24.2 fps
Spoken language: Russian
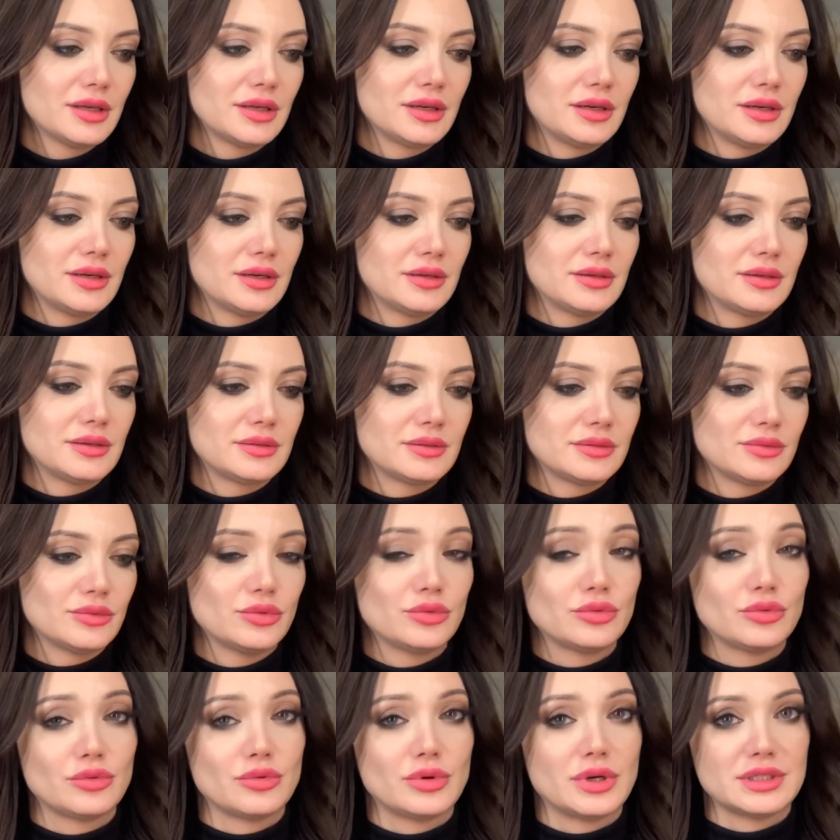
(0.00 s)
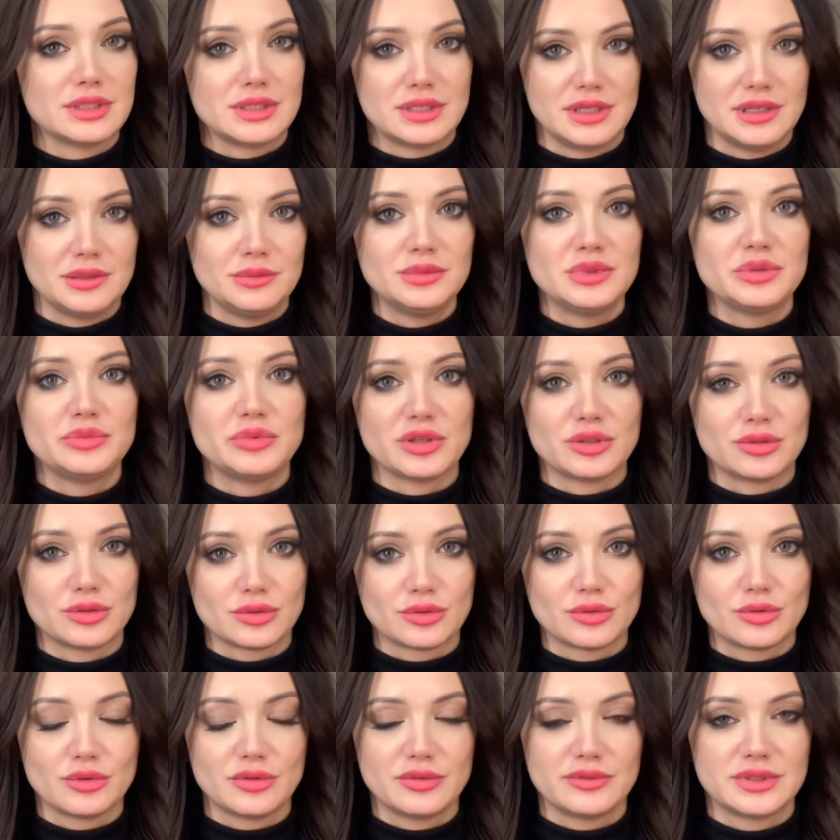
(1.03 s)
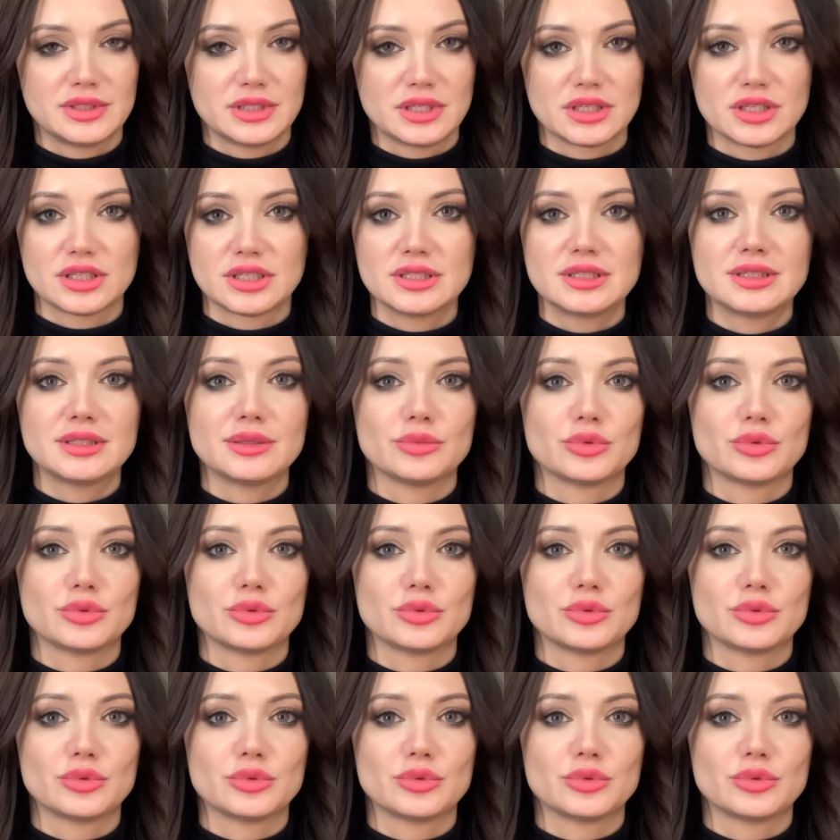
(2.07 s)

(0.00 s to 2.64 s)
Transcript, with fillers: Э, у Аслим, теперь другого визажиста.